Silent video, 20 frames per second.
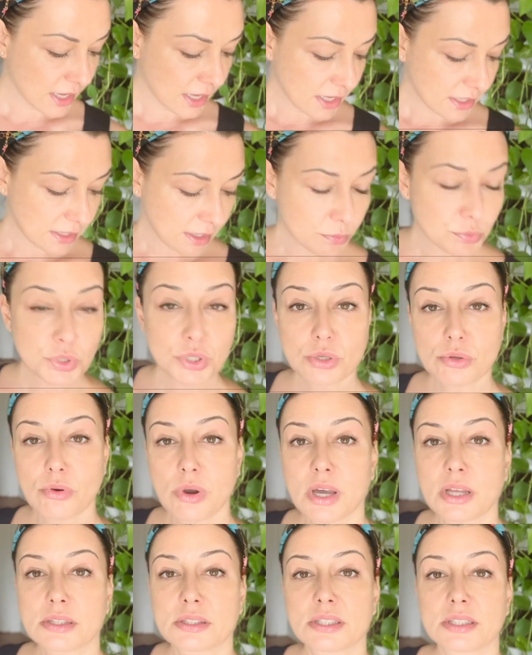na
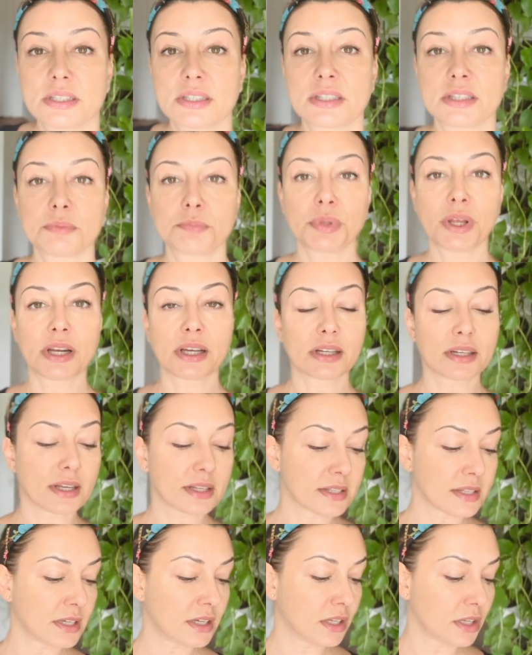przykład e,
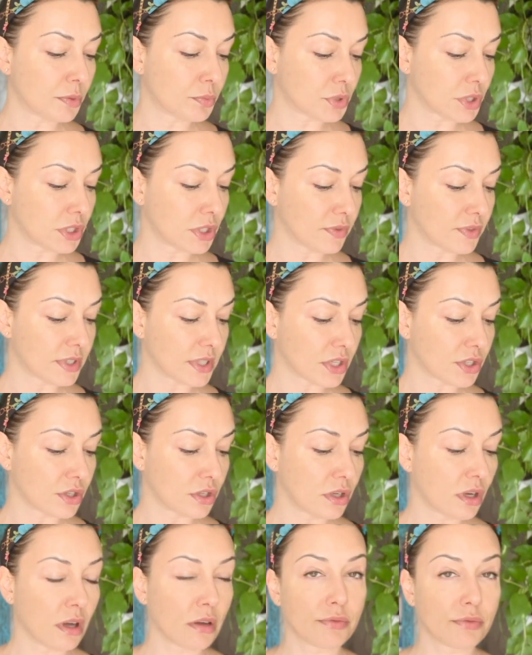pielęgnacyjny,
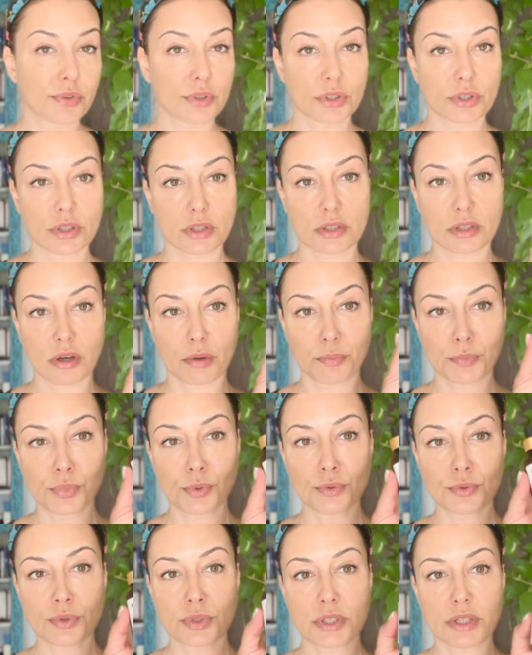przeciwstarzeniowy czy z
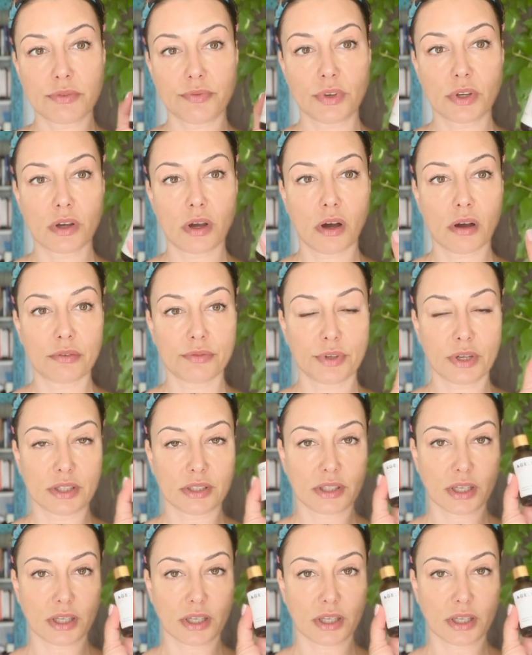opuncji figowej.